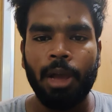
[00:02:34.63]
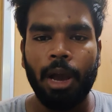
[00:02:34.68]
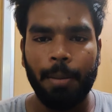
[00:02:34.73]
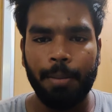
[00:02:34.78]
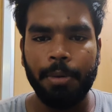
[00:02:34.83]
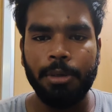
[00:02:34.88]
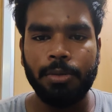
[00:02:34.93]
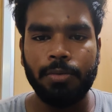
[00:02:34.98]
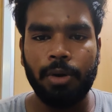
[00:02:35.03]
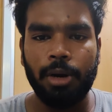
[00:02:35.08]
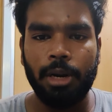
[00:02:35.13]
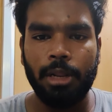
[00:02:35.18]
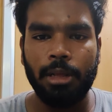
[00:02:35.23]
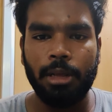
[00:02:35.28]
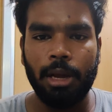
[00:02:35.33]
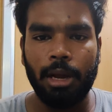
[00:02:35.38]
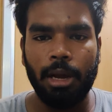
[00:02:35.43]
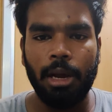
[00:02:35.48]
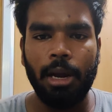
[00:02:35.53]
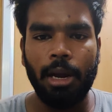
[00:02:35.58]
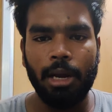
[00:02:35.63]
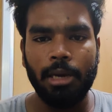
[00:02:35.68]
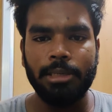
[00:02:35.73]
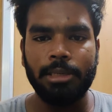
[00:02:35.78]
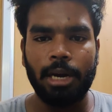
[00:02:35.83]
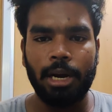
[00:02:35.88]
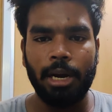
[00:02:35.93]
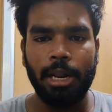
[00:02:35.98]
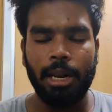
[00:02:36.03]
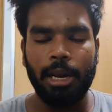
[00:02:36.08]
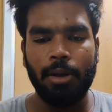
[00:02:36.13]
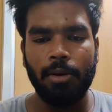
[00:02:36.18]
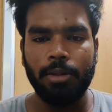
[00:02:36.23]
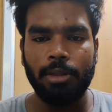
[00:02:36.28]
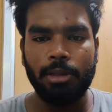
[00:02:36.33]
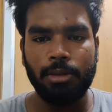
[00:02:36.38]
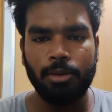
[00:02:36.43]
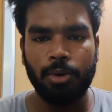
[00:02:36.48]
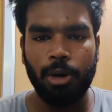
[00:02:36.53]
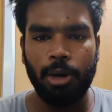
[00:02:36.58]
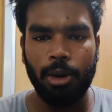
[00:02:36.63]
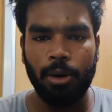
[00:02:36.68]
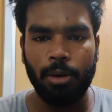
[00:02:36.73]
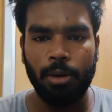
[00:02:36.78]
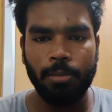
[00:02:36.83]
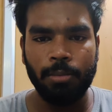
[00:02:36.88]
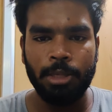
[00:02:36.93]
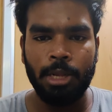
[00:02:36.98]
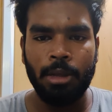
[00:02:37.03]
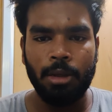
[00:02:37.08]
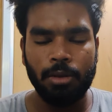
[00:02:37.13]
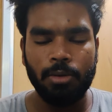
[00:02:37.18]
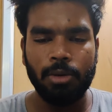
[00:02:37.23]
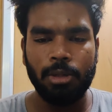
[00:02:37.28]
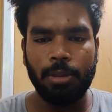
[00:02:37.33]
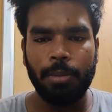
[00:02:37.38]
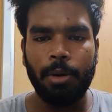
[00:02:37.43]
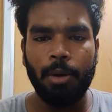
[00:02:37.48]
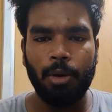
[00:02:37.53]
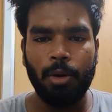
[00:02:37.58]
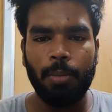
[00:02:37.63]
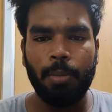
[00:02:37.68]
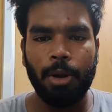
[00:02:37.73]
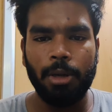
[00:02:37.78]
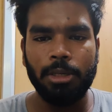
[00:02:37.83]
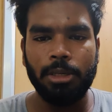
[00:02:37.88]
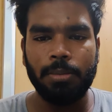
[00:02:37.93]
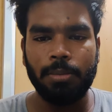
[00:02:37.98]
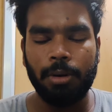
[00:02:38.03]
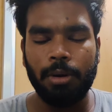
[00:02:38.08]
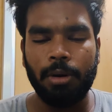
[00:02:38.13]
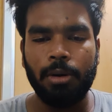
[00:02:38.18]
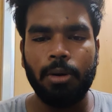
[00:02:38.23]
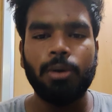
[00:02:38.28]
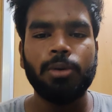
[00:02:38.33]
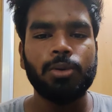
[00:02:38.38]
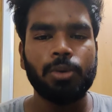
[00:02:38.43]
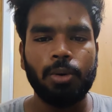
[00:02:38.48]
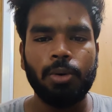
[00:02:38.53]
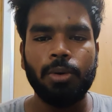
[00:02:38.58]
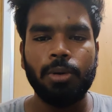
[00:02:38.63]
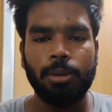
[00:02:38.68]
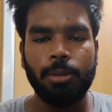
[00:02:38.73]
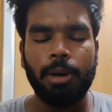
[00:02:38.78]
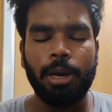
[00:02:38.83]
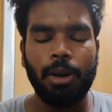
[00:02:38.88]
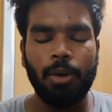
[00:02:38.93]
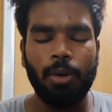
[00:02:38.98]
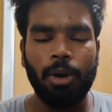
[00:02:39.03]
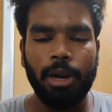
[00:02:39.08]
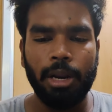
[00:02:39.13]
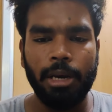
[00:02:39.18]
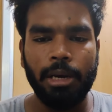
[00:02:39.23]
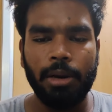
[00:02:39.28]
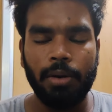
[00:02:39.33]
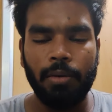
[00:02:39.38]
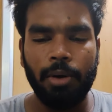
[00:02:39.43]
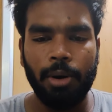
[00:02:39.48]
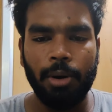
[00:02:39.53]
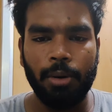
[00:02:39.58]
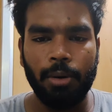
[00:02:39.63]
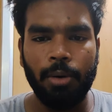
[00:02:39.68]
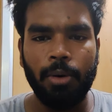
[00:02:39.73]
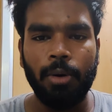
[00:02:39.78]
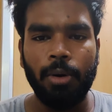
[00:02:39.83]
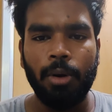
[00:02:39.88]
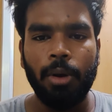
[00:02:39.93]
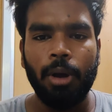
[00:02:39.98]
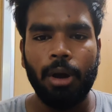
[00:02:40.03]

அப்படின்னு சொல்கிறதுக்காக நாங்கள் ஸ்டார்டிங்கில் வந்து சொல்லிடுறோம் ஸோ அந்த மாதிரி ஒரு ப்ராஜெக்ட் பண்ணுறோம் ஸோ இது மாதிரி உங்கள்கிட்ட இன்டர்வியூ எடுக்கணும்